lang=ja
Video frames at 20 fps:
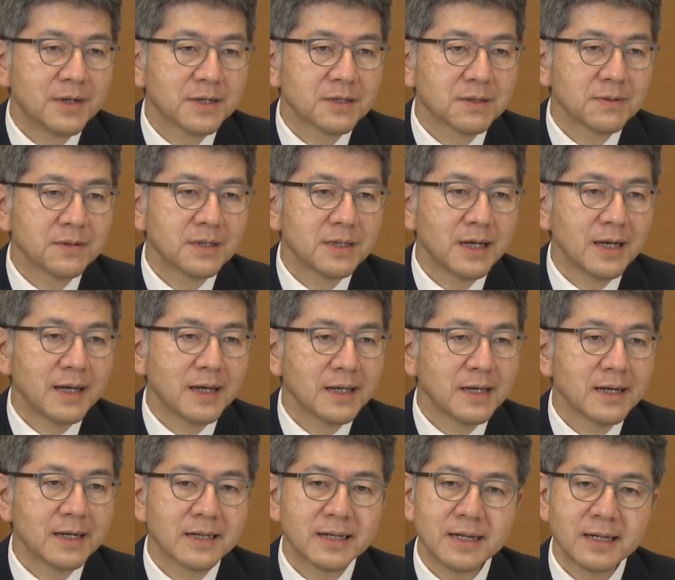そういったやり
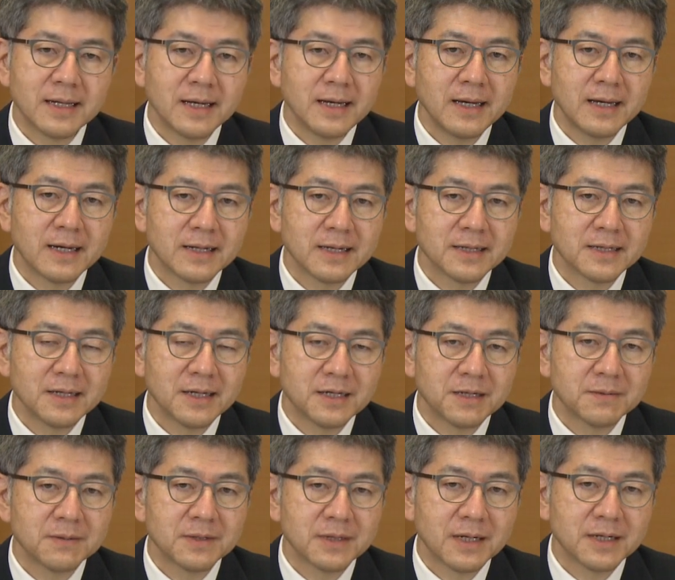方で果たして
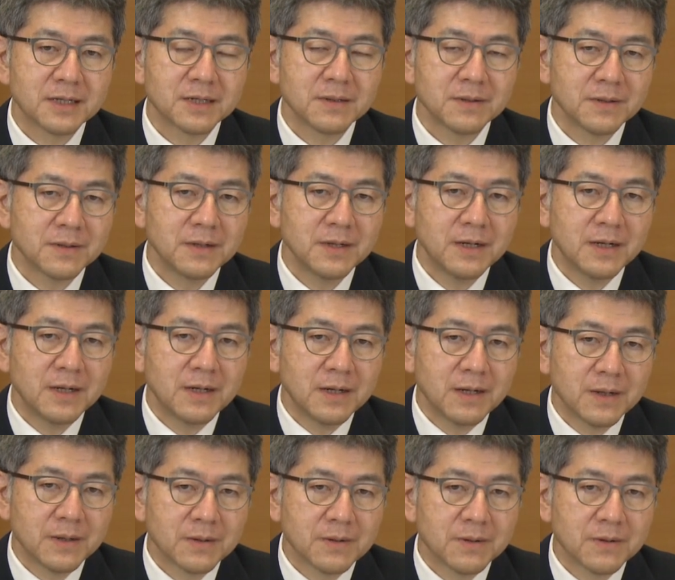自分たちの
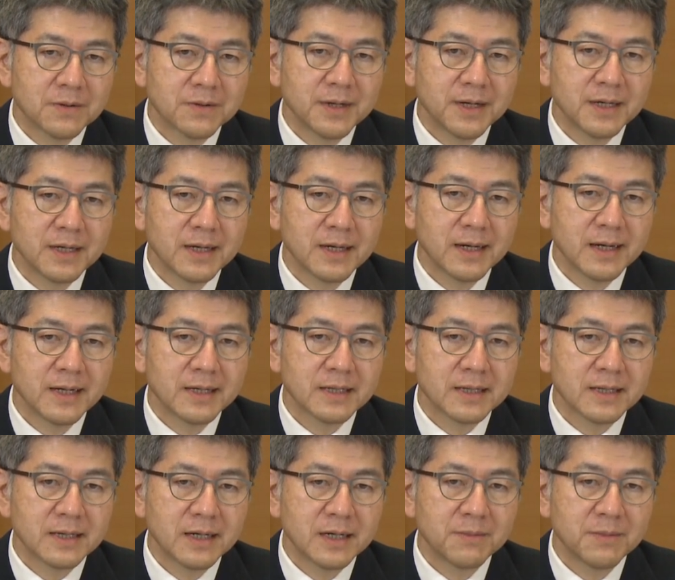国益が
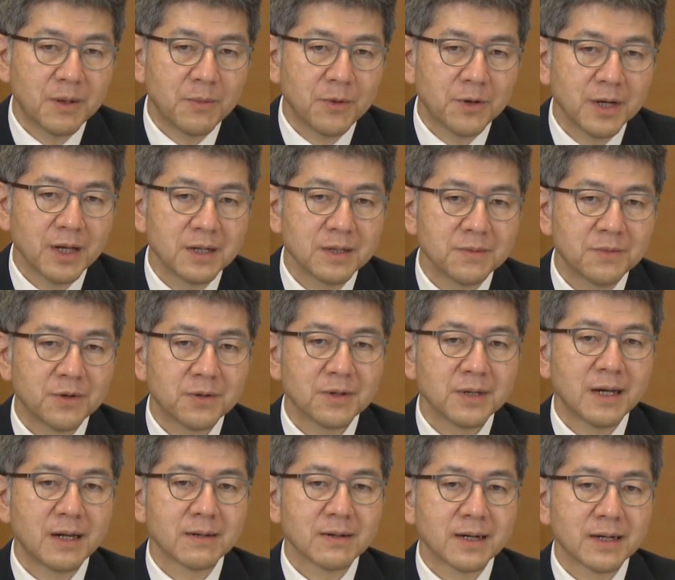しっかり守れるもの
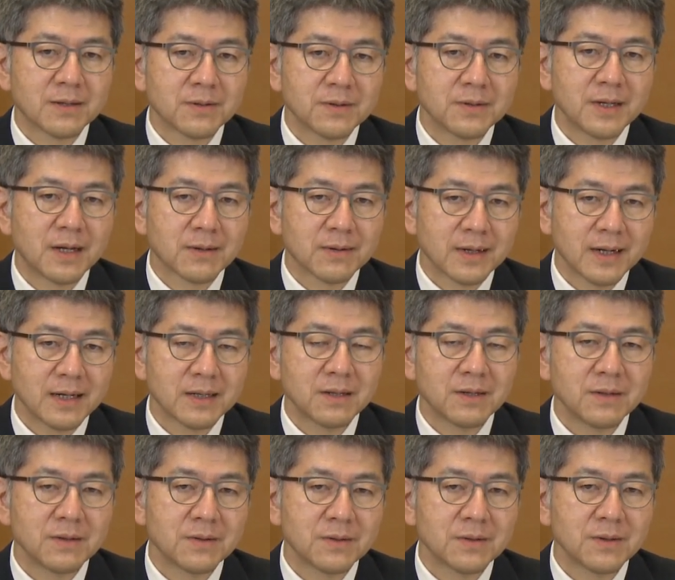なのかどうなのかと
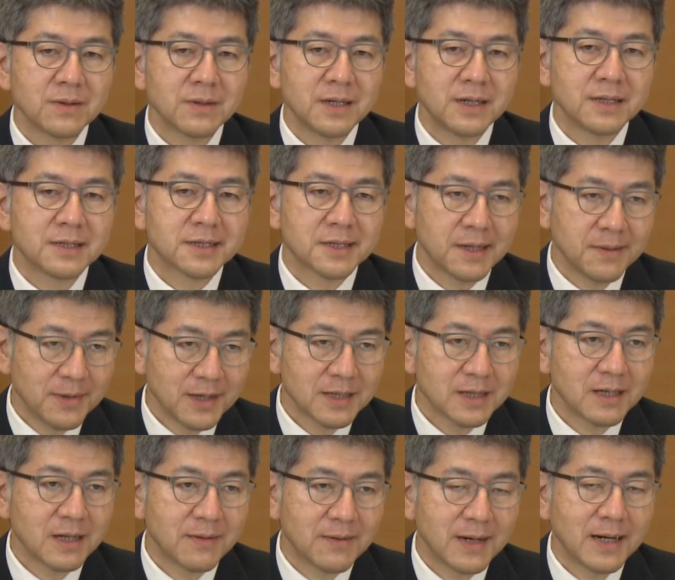いうことにつきま
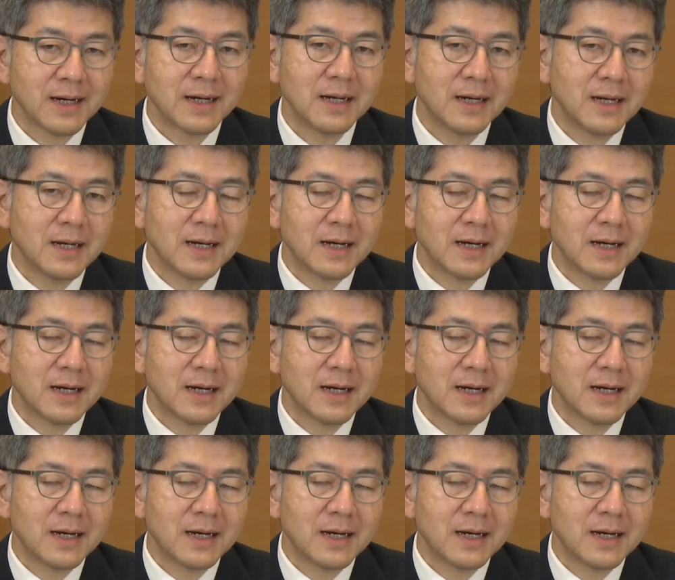しては、